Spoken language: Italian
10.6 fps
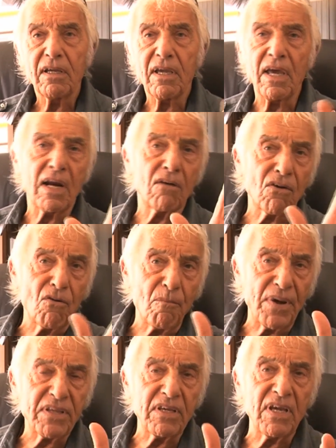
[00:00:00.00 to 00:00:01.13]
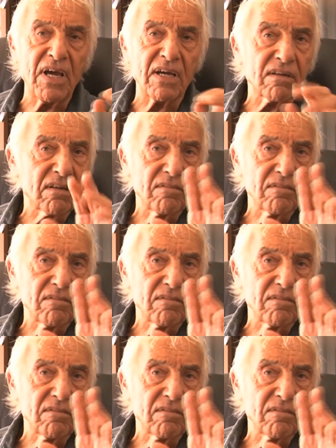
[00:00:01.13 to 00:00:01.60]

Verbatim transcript: che era una compagnia